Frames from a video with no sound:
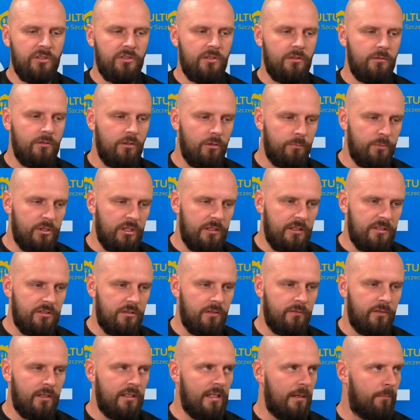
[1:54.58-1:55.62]
do
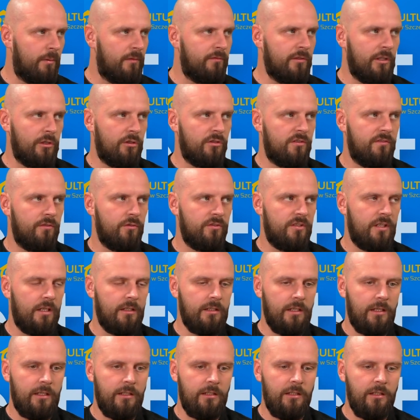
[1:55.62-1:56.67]
przetestowania pewne
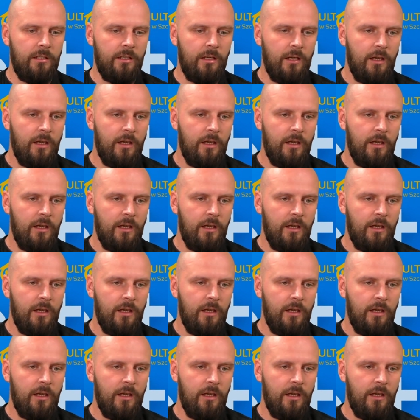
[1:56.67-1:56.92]
rozwiązania i